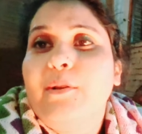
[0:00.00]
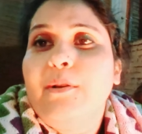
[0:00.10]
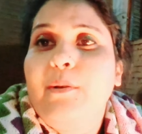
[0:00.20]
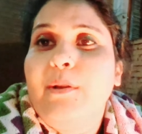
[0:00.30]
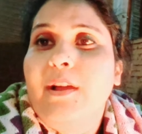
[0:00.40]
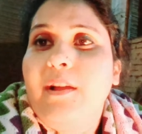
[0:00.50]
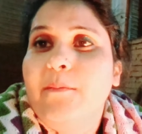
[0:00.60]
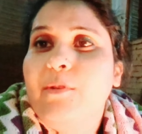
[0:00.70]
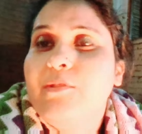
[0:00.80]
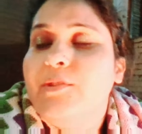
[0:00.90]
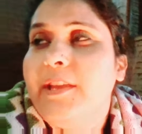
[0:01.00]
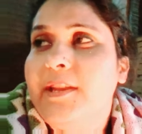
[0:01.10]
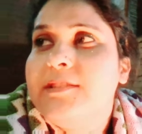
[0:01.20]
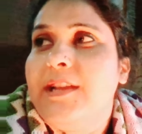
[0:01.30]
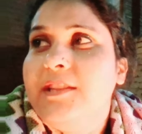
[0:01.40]
तो हम लोग जो है
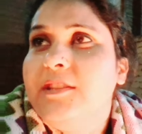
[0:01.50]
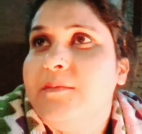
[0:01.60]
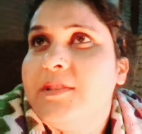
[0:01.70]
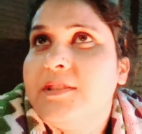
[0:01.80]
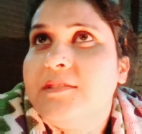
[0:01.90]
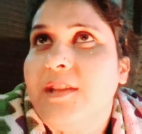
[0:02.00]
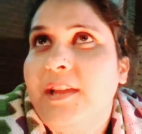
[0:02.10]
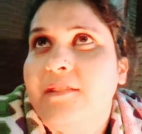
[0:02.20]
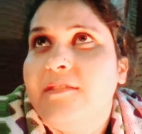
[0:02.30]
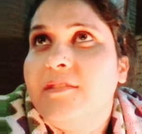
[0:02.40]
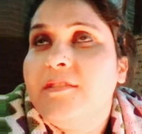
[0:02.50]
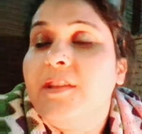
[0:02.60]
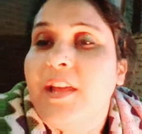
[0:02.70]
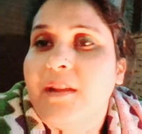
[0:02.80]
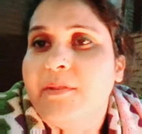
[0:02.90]
ना शादी में से शायद
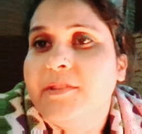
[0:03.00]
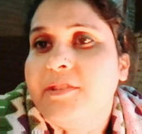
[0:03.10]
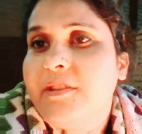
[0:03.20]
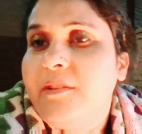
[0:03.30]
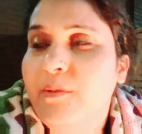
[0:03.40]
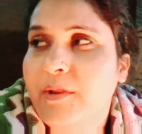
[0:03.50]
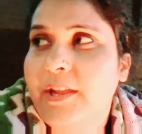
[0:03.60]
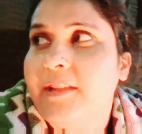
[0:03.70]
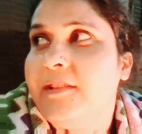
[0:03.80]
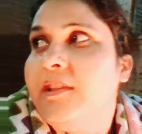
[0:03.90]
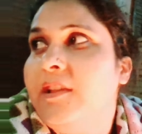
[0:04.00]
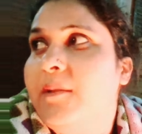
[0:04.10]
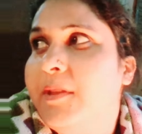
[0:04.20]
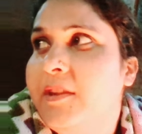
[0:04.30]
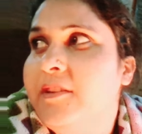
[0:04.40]
11 बजे लौट आए थे
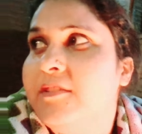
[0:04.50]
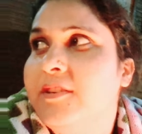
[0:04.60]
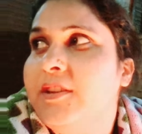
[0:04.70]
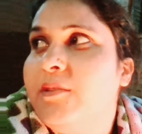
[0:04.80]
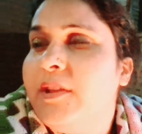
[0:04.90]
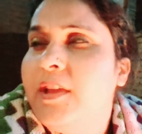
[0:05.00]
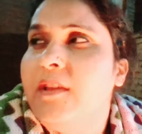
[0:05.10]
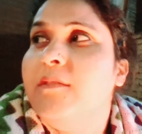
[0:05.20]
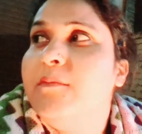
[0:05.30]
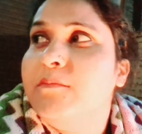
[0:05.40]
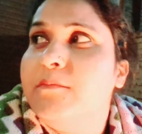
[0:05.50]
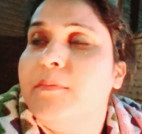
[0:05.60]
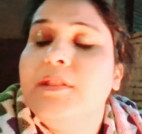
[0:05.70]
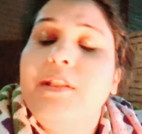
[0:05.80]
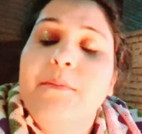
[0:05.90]
हमें एक डेढ़ घंटा हो गया है
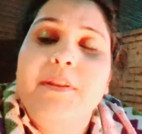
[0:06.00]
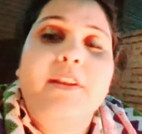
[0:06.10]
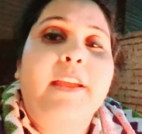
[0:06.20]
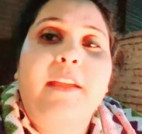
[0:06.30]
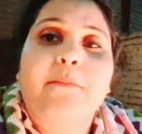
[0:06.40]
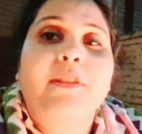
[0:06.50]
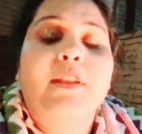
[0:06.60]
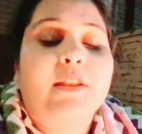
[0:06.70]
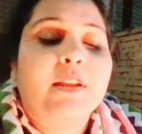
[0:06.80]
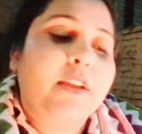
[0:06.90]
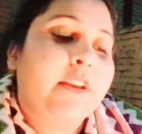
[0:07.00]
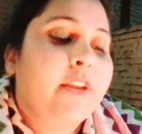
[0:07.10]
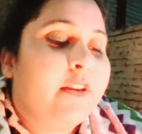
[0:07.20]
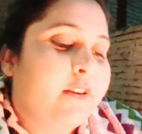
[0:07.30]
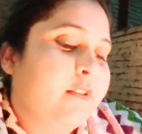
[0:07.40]
मतलब मैंने टाइम नहीं देखा था लेकिन
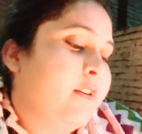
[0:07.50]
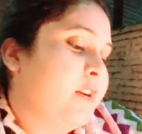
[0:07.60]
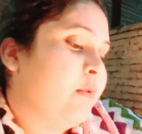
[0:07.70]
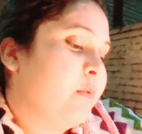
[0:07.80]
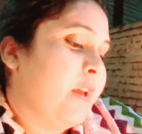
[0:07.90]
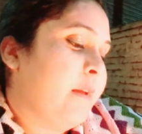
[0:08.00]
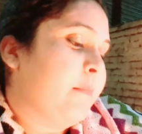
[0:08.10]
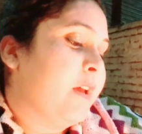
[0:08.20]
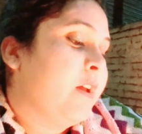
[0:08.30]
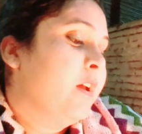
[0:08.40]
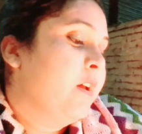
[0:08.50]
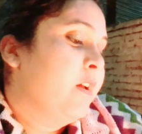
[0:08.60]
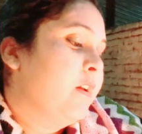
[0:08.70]
एक डेढ़ घंटा हो गया है मेरा